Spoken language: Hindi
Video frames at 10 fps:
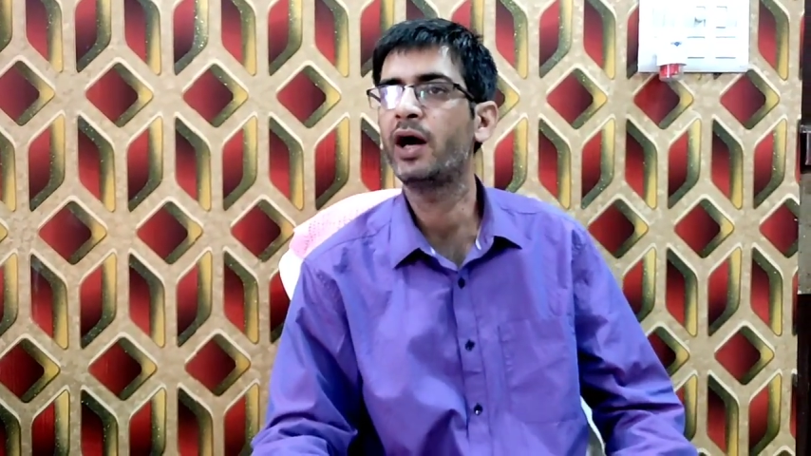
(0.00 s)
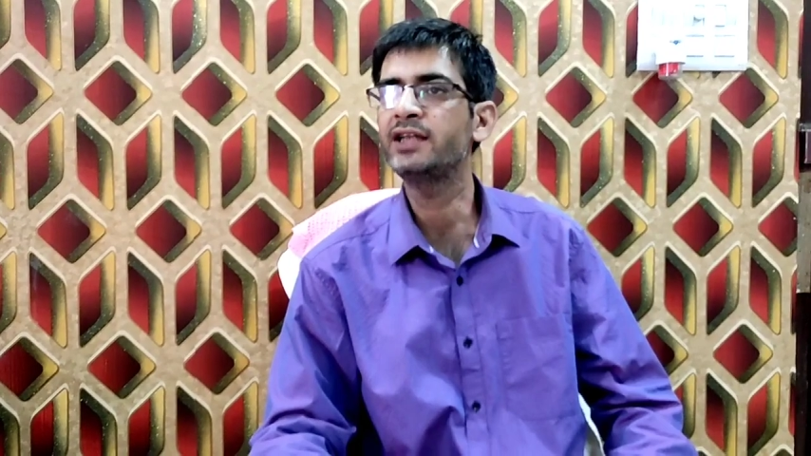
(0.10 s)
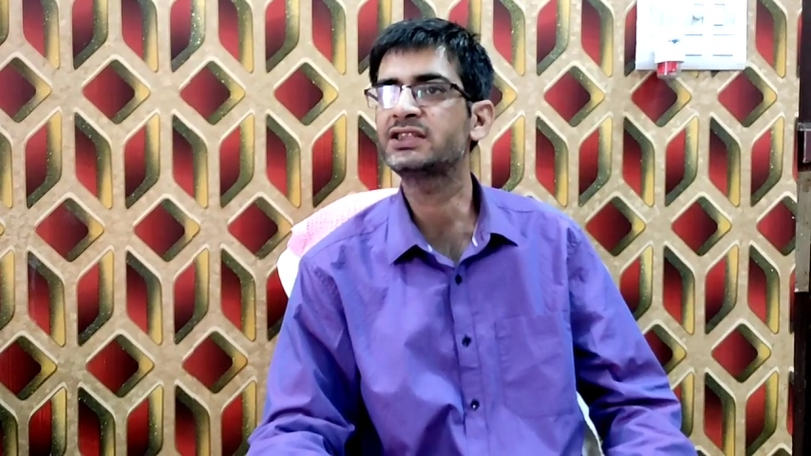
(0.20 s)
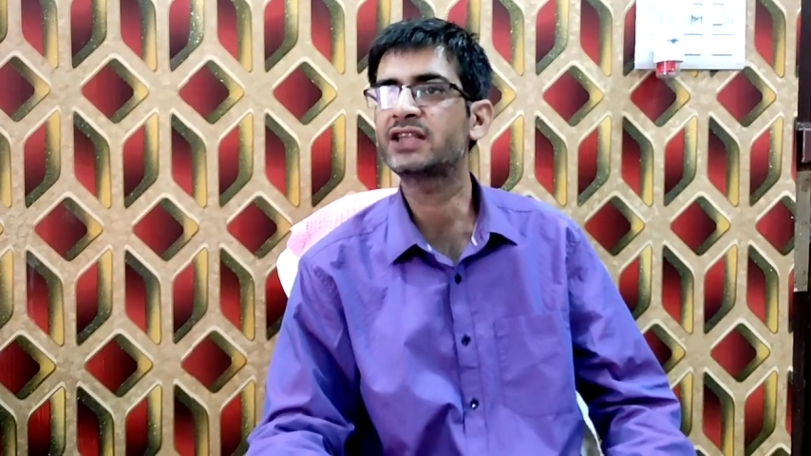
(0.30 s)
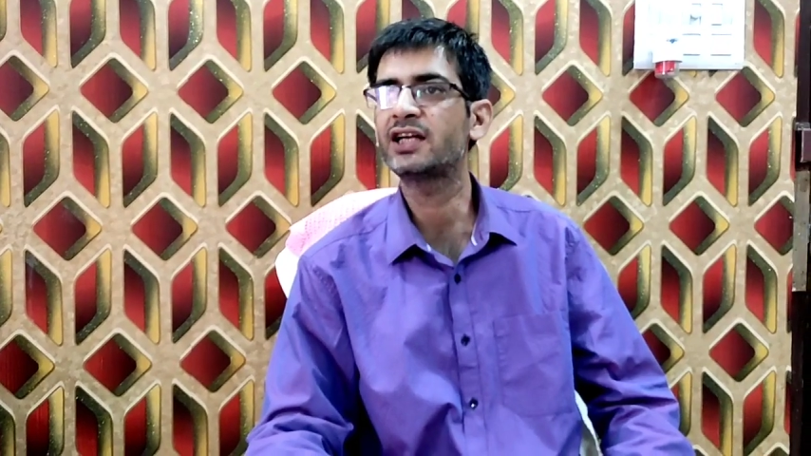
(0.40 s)

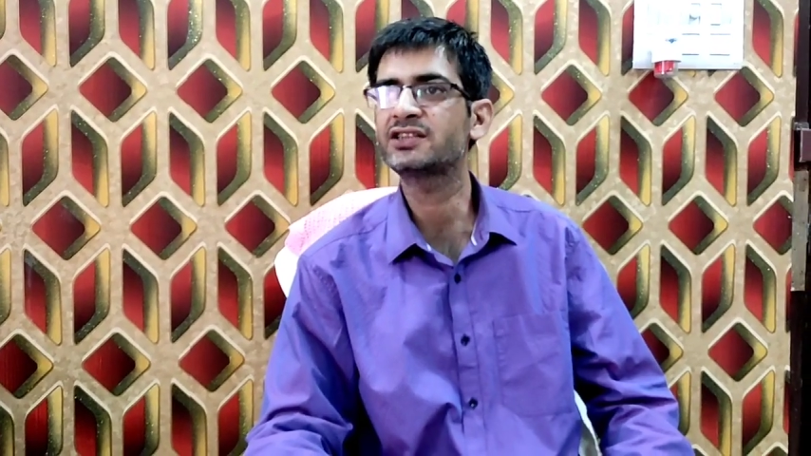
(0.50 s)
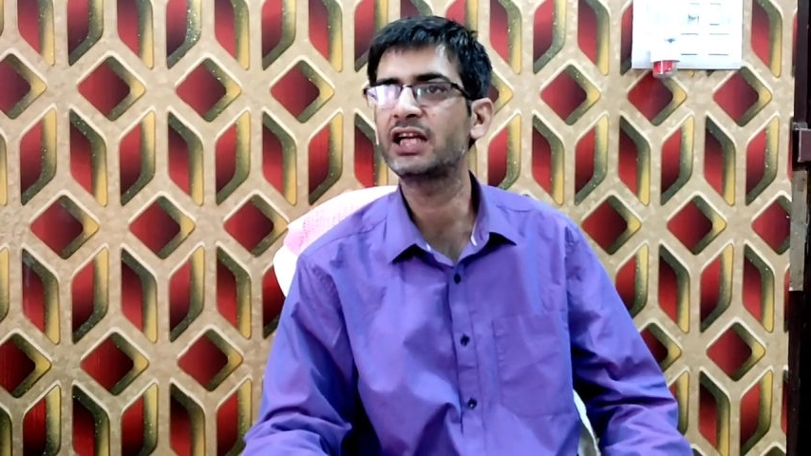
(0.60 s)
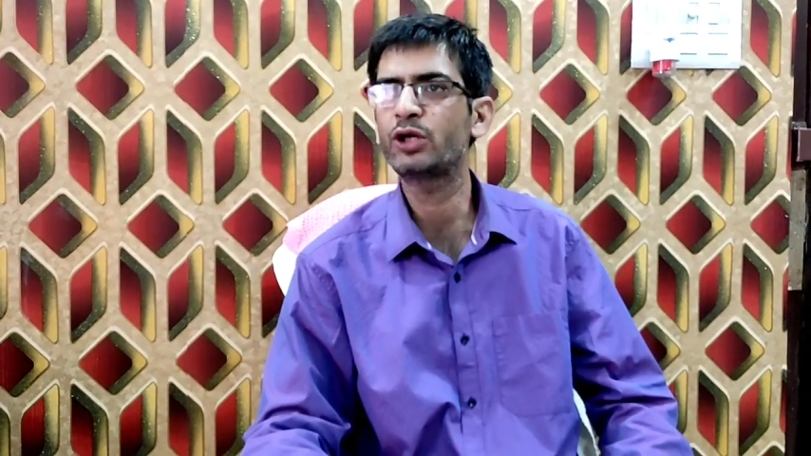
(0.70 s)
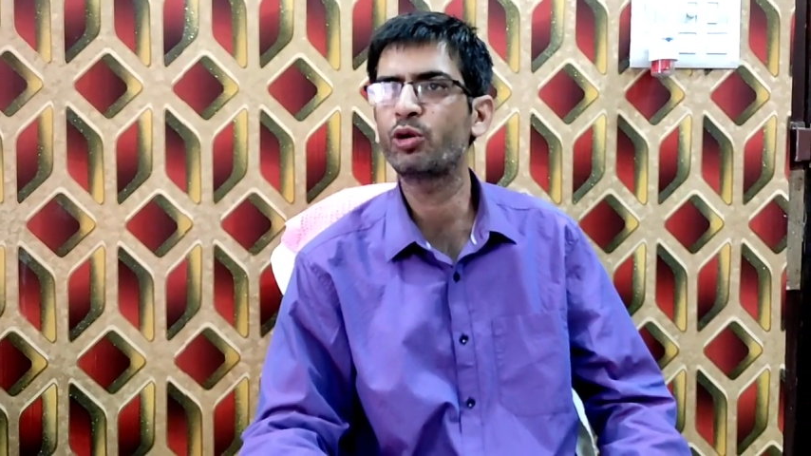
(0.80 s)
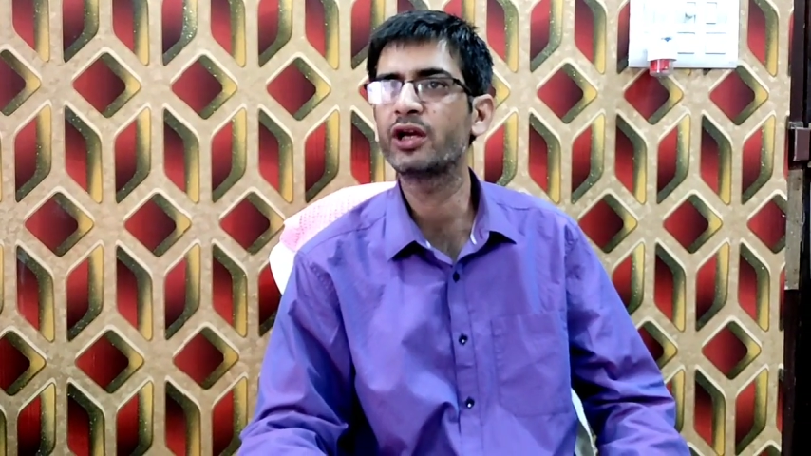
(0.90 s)
वाई
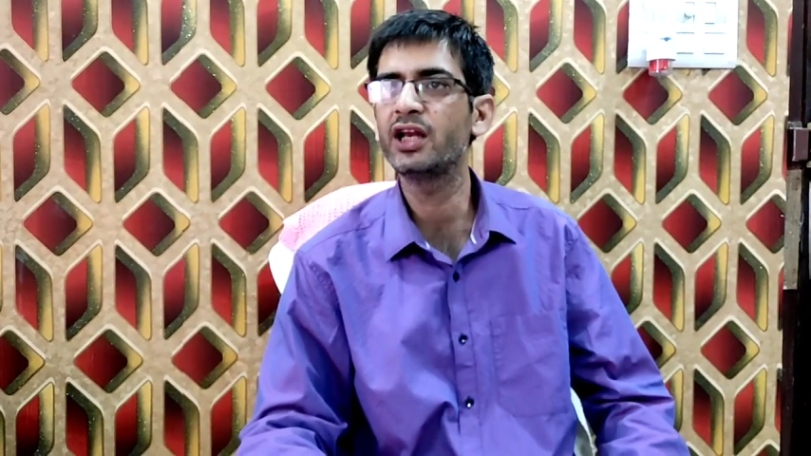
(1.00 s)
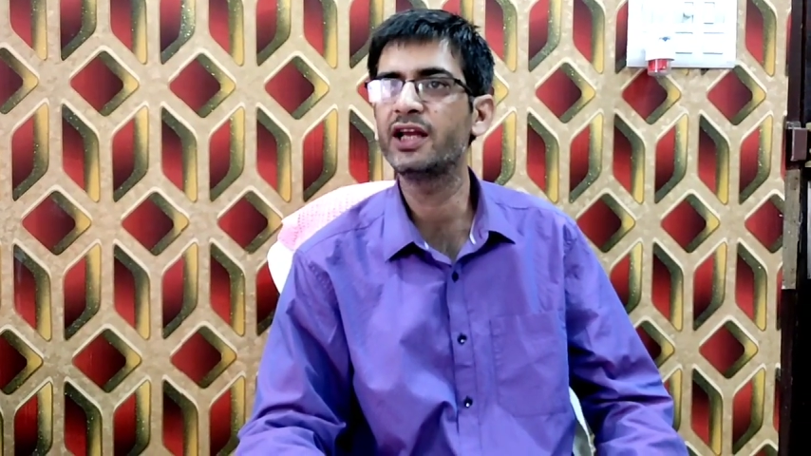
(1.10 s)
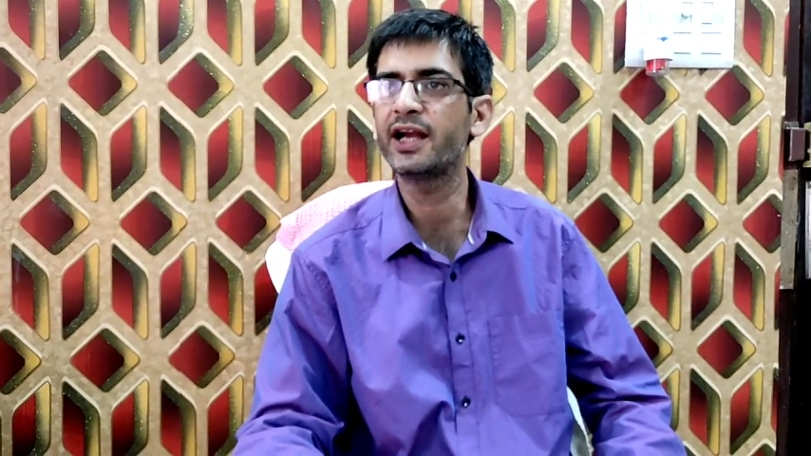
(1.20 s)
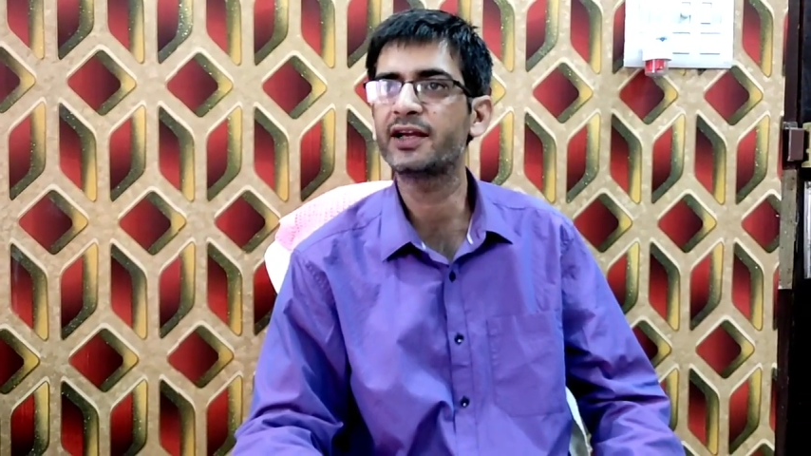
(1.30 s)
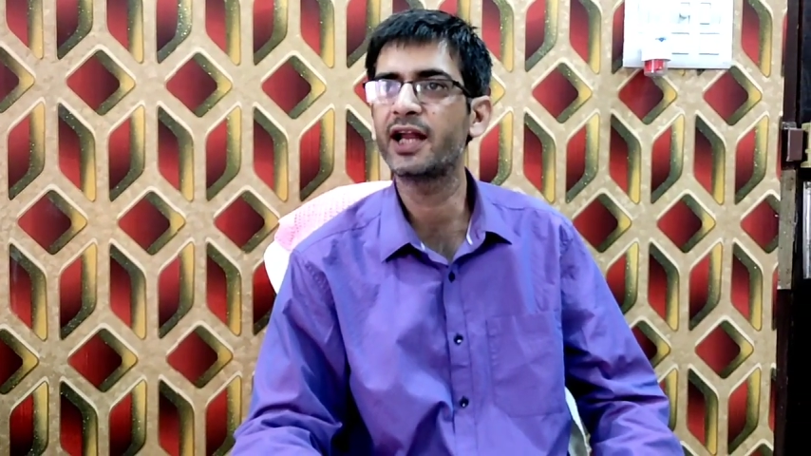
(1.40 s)
स्टार्स आर
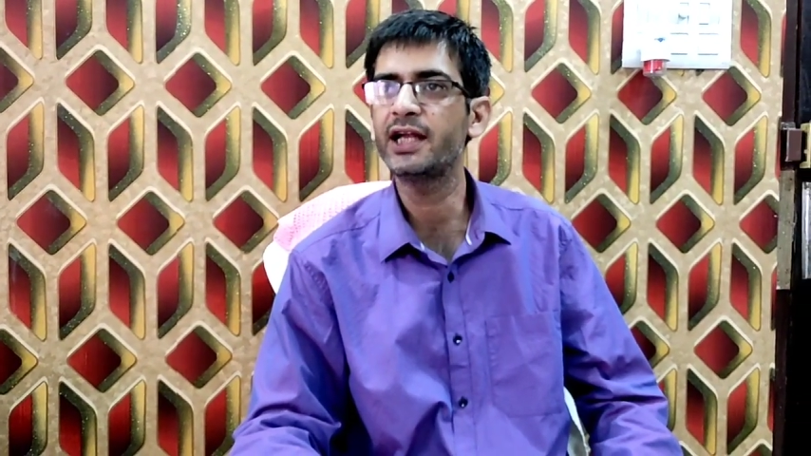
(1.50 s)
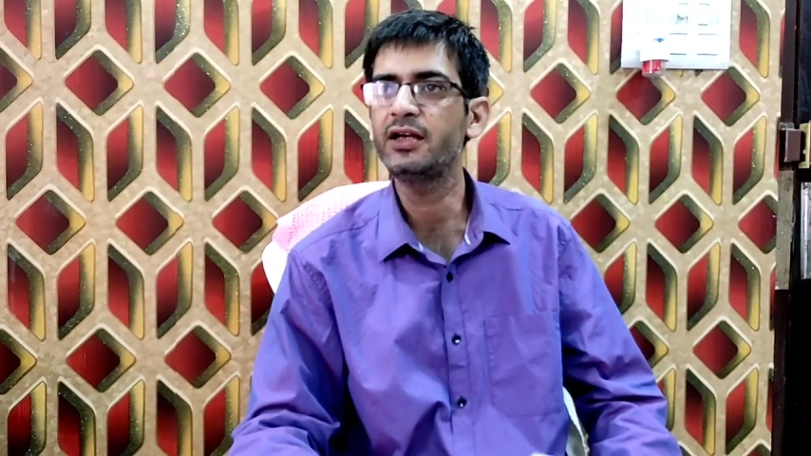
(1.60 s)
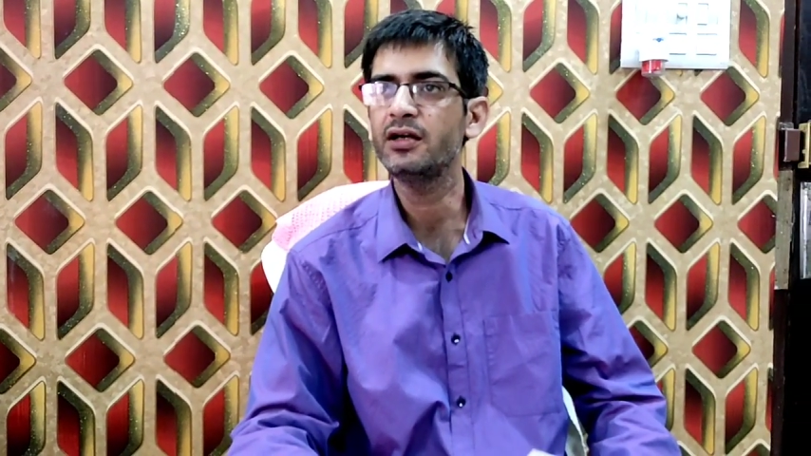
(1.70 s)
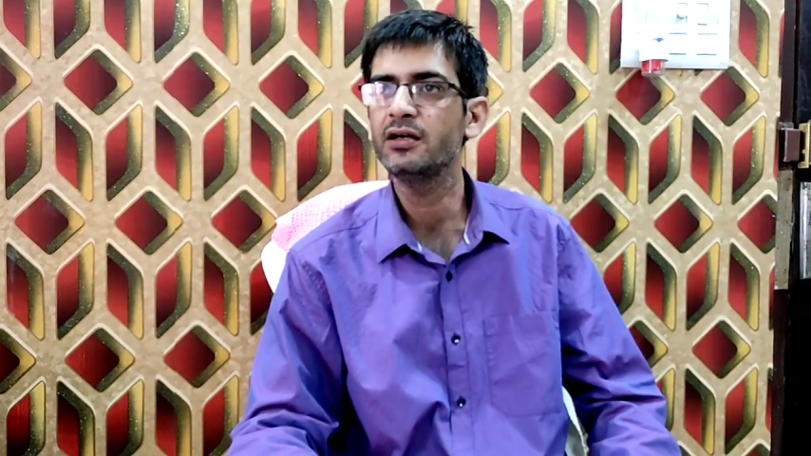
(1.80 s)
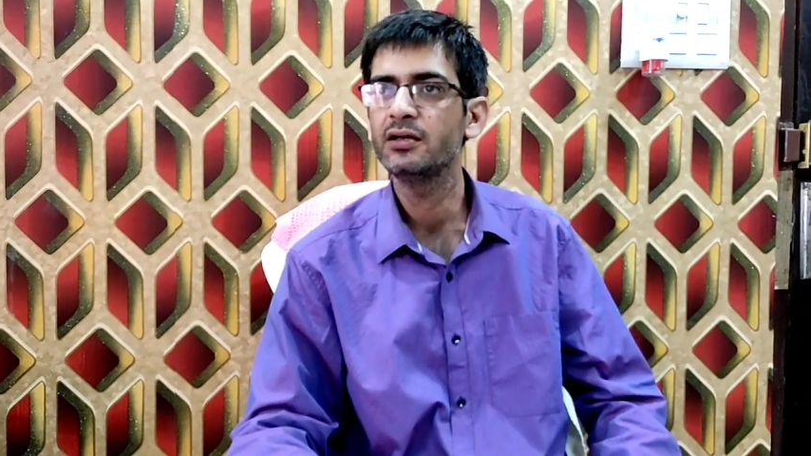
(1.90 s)
ट्विंकलिंग एट
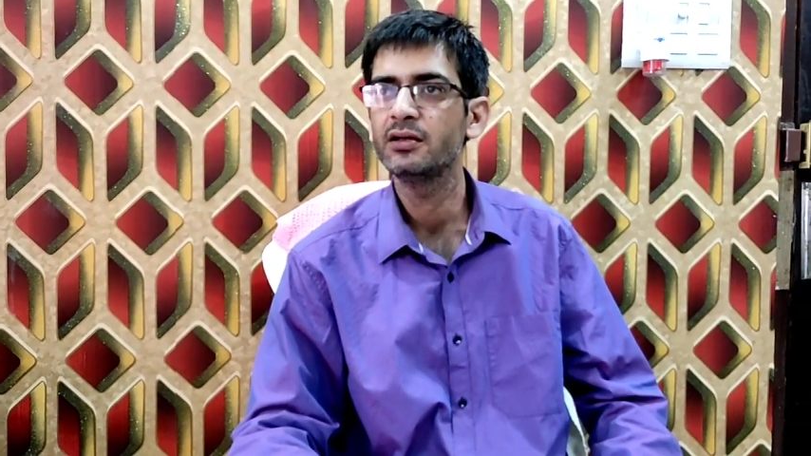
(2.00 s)
नाइट